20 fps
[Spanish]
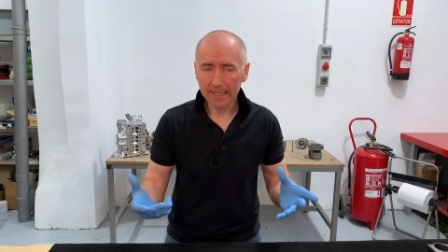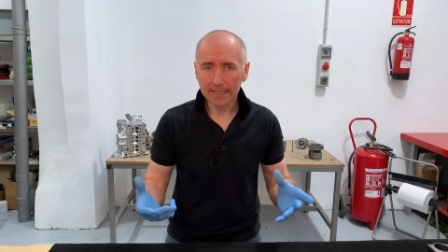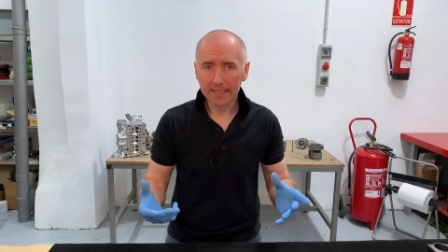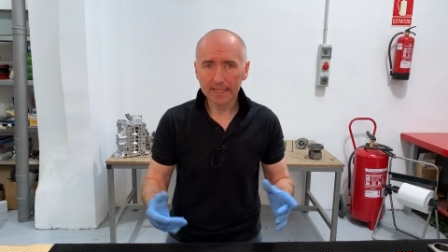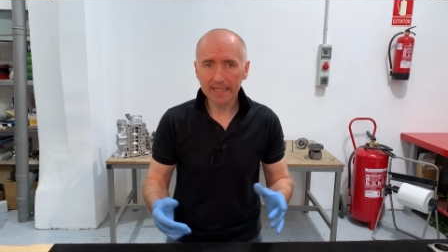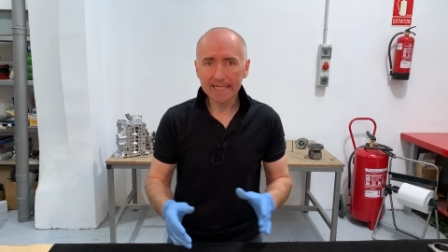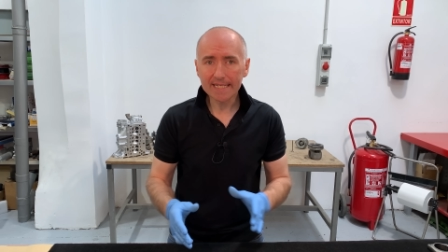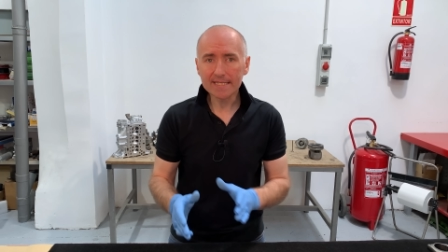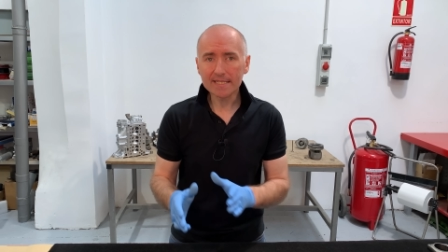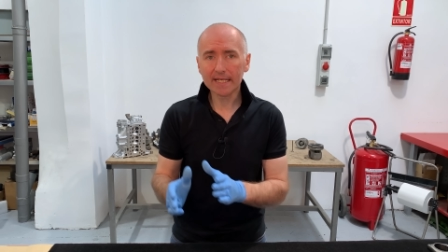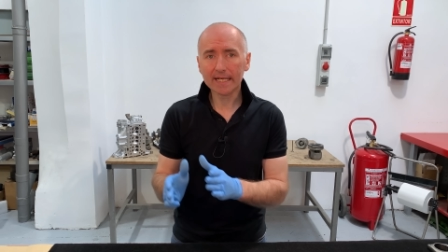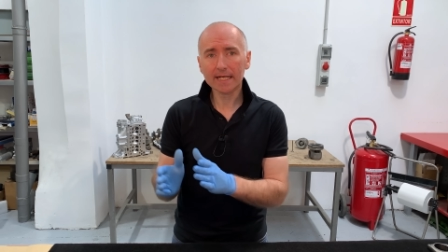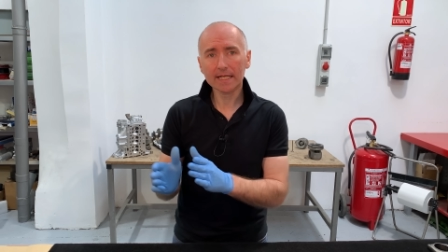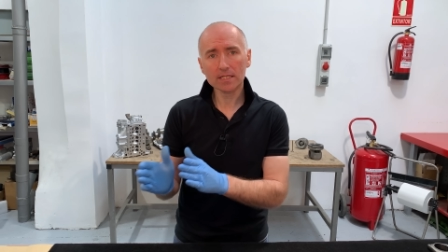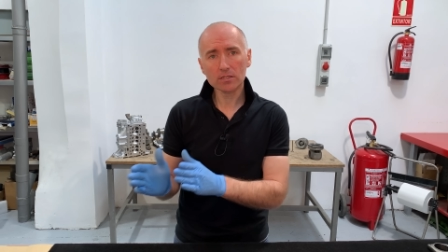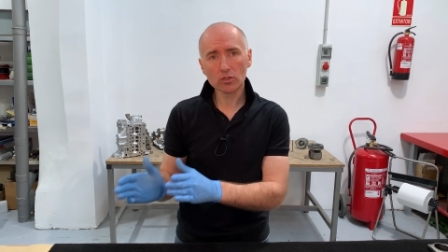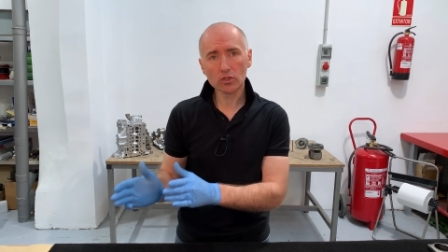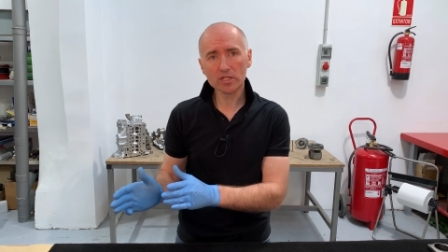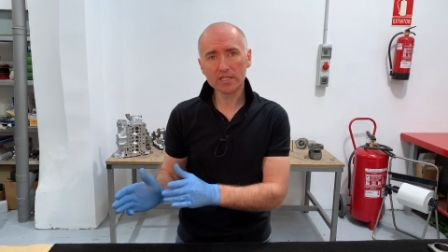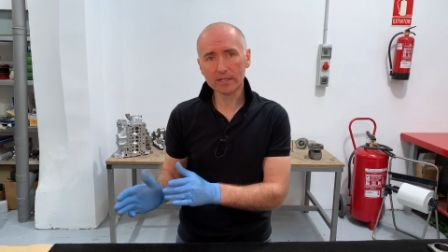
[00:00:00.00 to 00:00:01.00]
En este
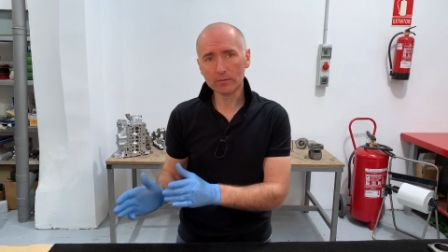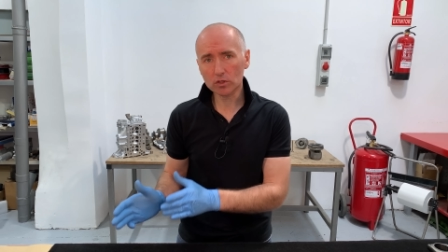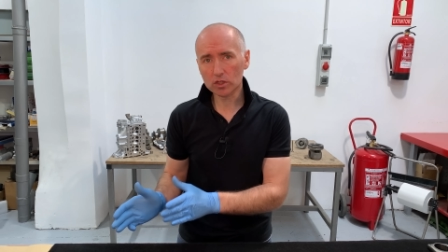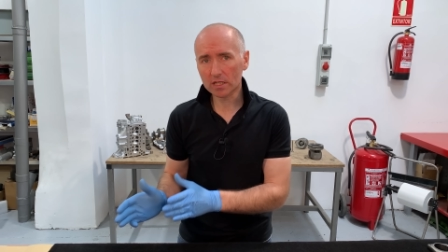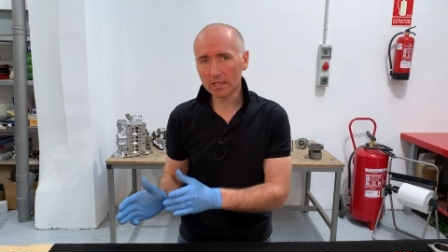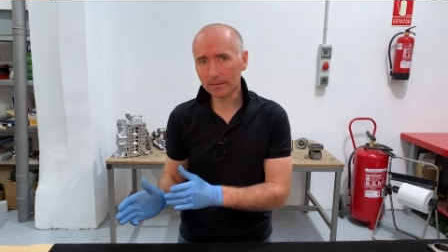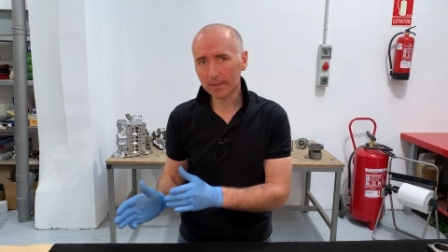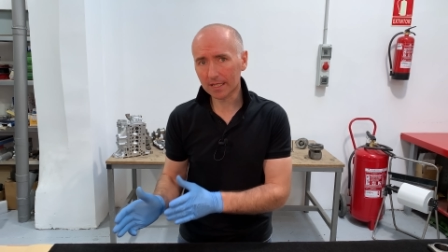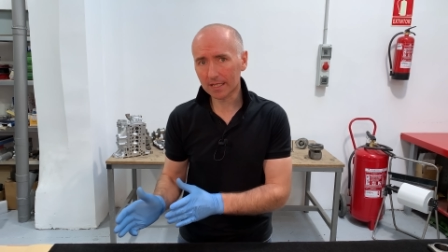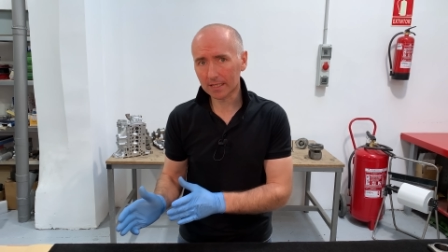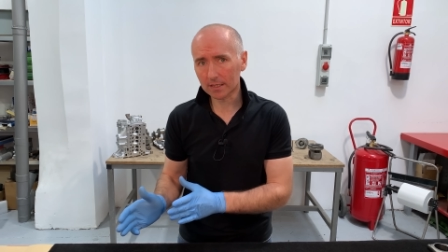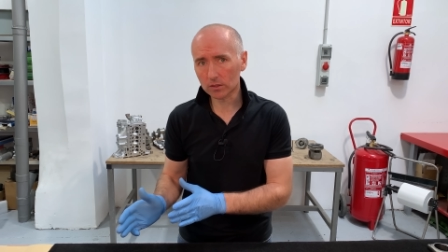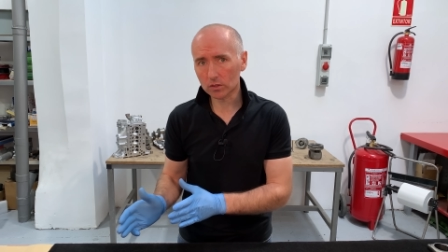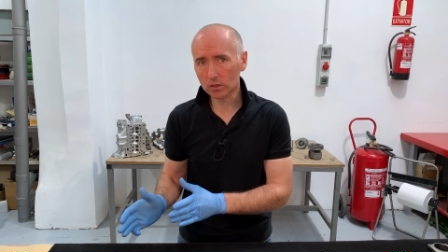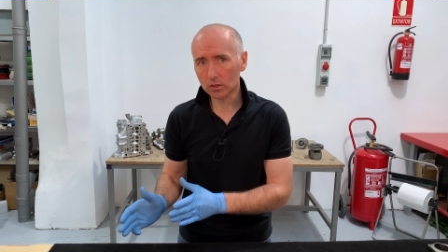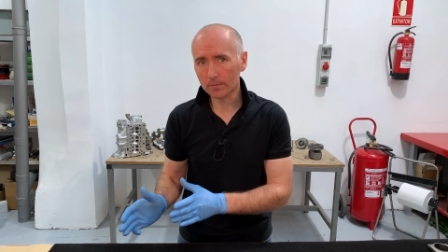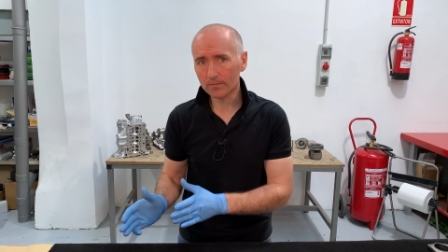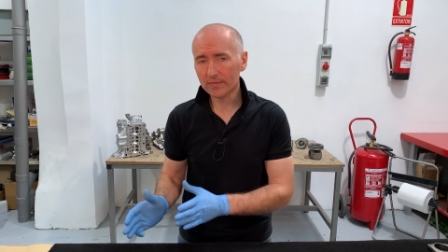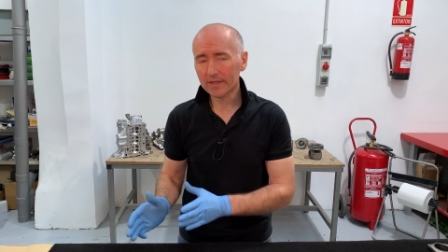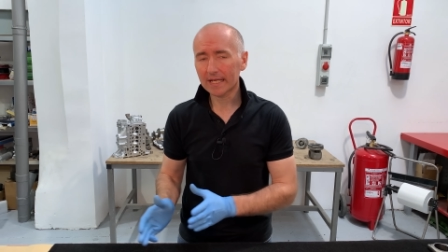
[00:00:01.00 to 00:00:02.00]
caso estamos
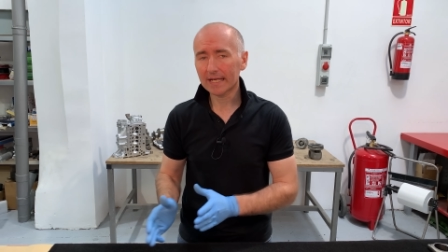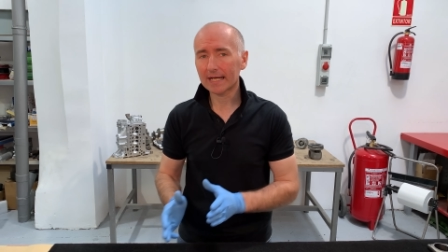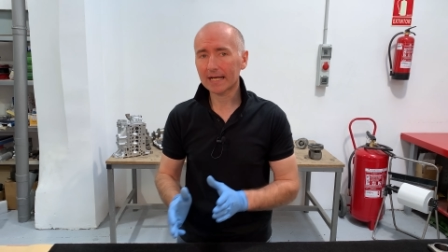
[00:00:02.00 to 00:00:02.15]
trabajando